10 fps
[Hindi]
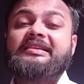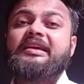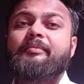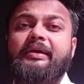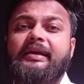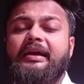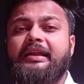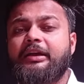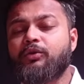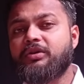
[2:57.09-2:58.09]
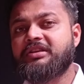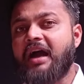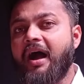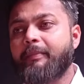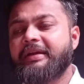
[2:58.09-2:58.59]
जैसे हम क्लिक करेंगे तो
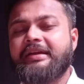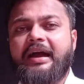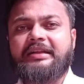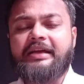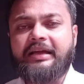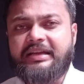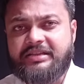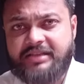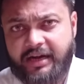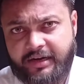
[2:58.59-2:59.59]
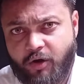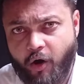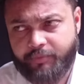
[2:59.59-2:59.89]
यहाँ पे ये यह आ जाएगा स्टार्ट का